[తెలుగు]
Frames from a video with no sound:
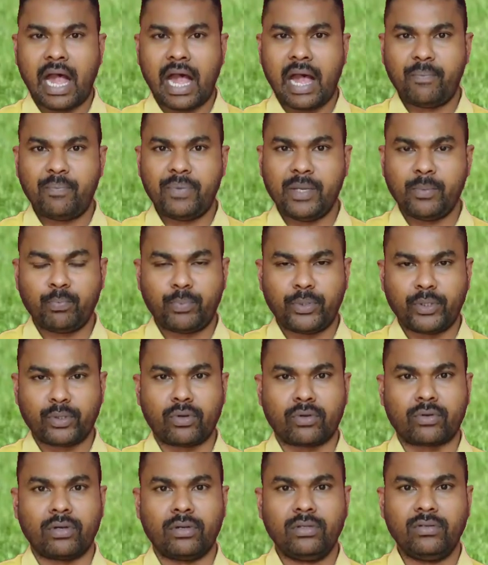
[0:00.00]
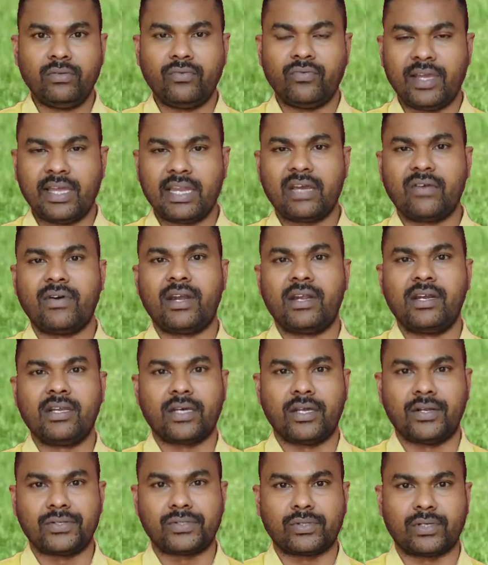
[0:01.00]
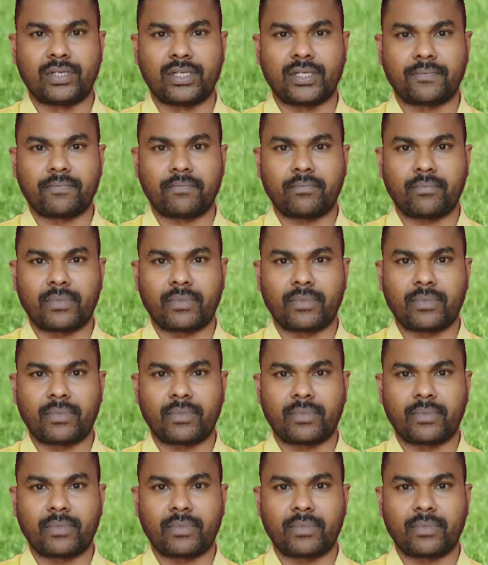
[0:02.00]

ఆ పెంపుడు కుక్కలు వేరెవరిని కరుస్తున్నాయి